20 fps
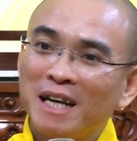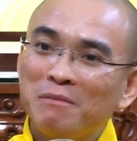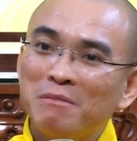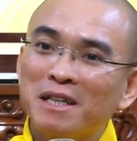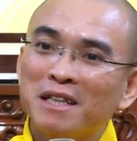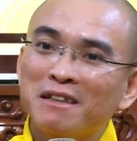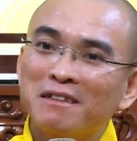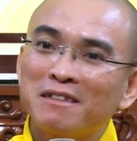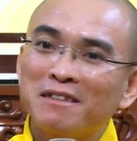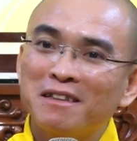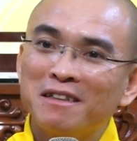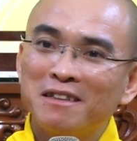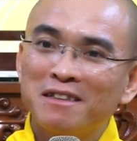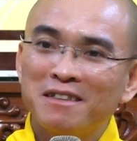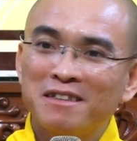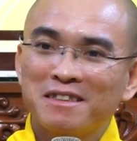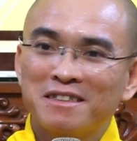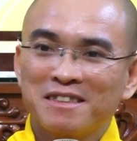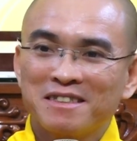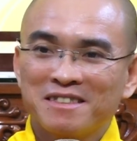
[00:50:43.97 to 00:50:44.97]
mình tưởng
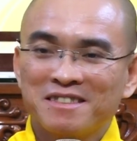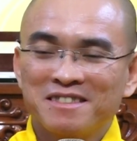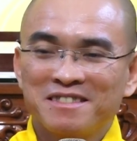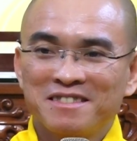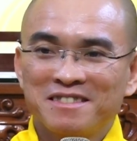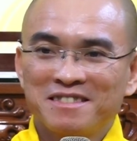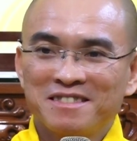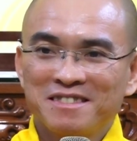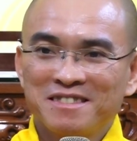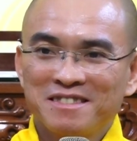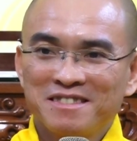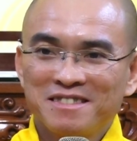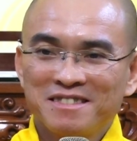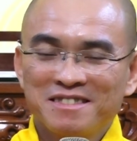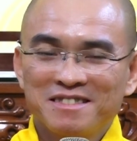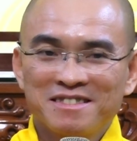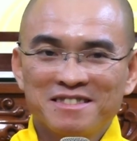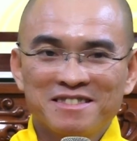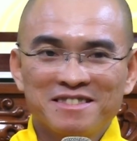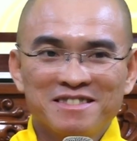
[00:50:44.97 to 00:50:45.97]
thương.
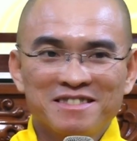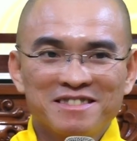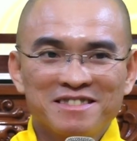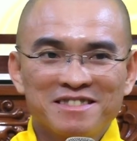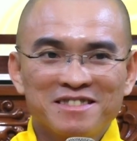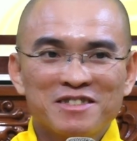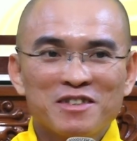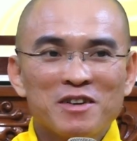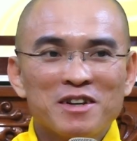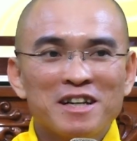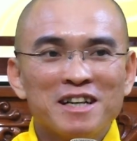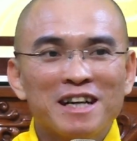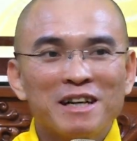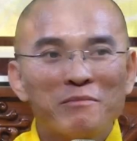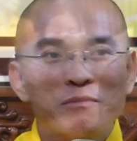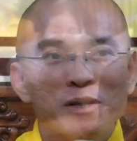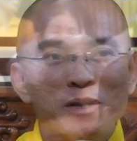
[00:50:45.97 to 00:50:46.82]
Nói cái này mới